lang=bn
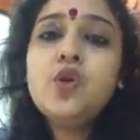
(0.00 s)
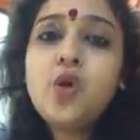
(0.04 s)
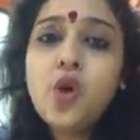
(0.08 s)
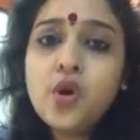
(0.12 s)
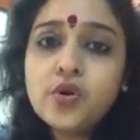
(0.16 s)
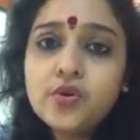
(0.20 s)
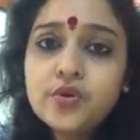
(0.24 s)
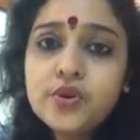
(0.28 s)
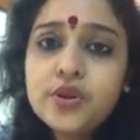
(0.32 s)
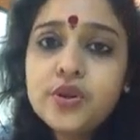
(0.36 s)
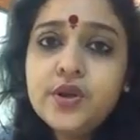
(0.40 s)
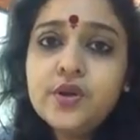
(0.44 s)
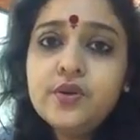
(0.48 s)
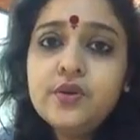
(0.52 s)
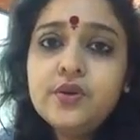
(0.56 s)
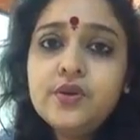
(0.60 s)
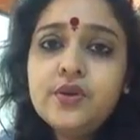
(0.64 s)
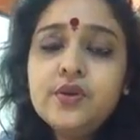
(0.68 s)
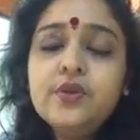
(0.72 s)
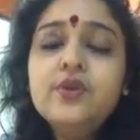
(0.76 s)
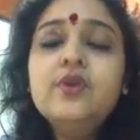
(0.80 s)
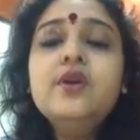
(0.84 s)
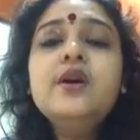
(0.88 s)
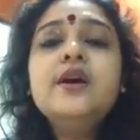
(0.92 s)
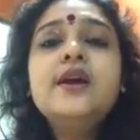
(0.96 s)
করণীয়
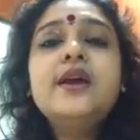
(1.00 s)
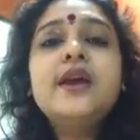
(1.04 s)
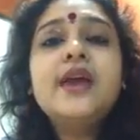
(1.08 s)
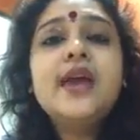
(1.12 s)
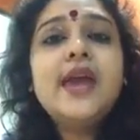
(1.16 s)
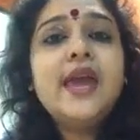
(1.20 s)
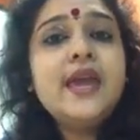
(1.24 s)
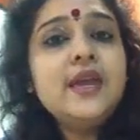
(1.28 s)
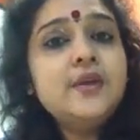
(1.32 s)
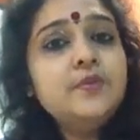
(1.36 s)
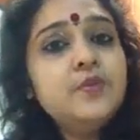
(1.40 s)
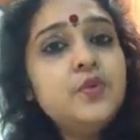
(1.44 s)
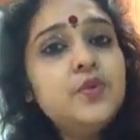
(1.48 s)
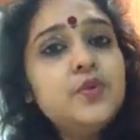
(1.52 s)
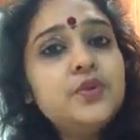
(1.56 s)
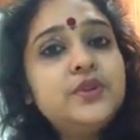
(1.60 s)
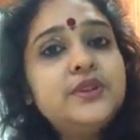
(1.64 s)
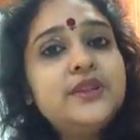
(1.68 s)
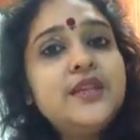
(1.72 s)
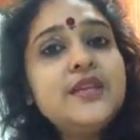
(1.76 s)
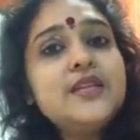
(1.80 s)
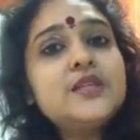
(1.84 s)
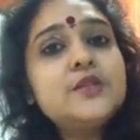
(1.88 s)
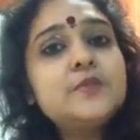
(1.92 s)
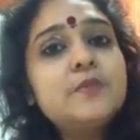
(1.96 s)
হলো এই
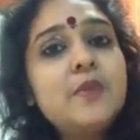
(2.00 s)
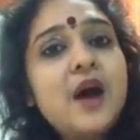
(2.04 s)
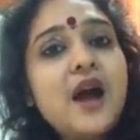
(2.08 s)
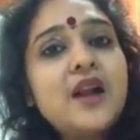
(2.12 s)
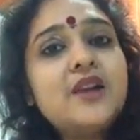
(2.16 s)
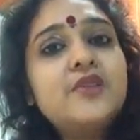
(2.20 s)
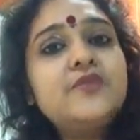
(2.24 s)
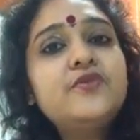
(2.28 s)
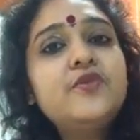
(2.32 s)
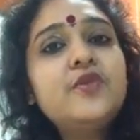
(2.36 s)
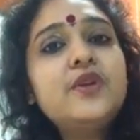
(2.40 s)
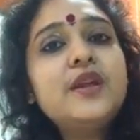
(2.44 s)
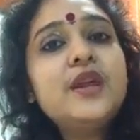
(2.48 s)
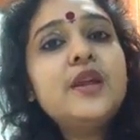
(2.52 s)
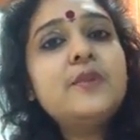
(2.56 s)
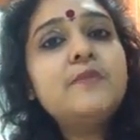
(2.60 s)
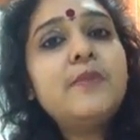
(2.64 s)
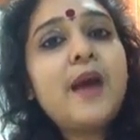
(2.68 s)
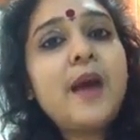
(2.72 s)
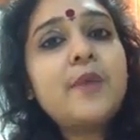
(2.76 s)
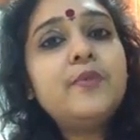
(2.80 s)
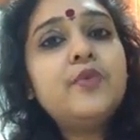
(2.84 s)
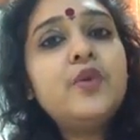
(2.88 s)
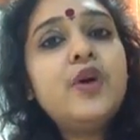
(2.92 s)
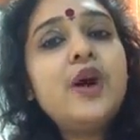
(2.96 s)
মুহূর্তে স্মার্টফোনের
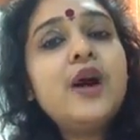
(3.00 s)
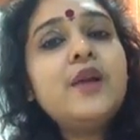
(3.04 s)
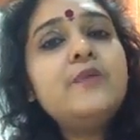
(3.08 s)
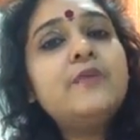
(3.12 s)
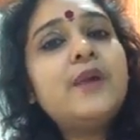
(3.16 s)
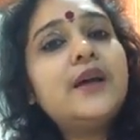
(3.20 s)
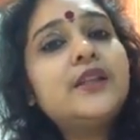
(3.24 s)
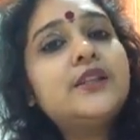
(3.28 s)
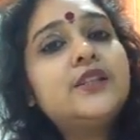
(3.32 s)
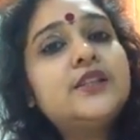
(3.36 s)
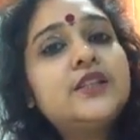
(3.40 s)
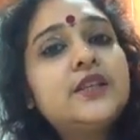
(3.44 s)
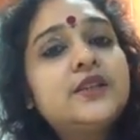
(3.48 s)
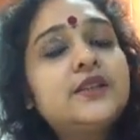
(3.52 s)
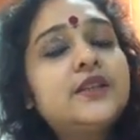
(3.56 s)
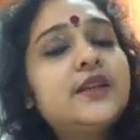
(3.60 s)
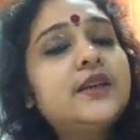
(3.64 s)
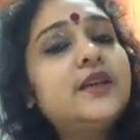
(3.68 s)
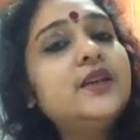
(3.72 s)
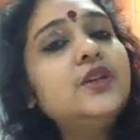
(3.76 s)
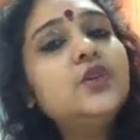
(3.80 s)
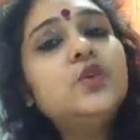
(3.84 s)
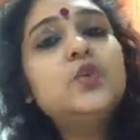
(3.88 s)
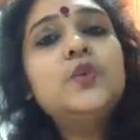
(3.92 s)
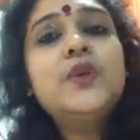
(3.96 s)
ব্যবহার বাচ্চার
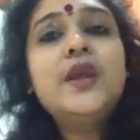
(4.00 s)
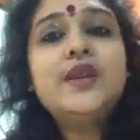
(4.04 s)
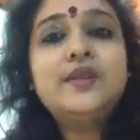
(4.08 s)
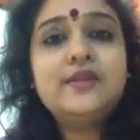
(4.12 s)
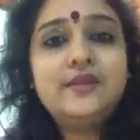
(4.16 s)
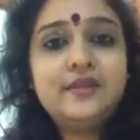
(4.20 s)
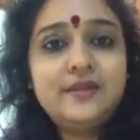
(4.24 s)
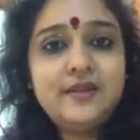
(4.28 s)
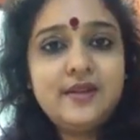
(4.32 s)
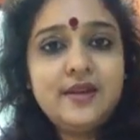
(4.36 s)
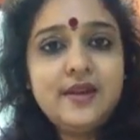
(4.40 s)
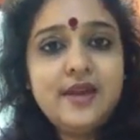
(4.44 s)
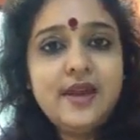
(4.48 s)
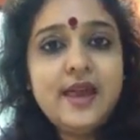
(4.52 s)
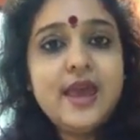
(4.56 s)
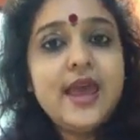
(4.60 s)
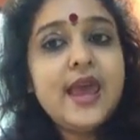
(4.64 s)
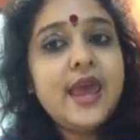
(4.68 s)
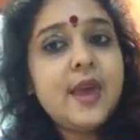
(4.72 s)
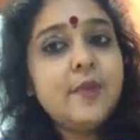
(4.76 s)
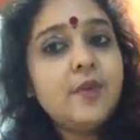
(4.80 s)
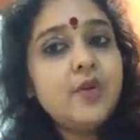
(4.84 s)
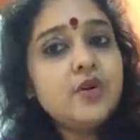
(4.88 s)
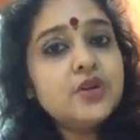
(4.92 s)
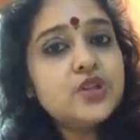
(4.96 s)
থেকে তুলে নিন
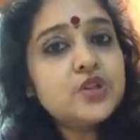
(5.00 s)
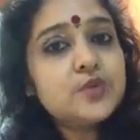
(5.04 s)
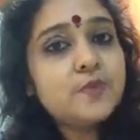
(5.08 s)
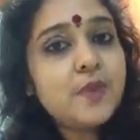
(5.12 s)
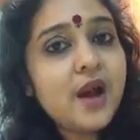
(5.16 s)
এবং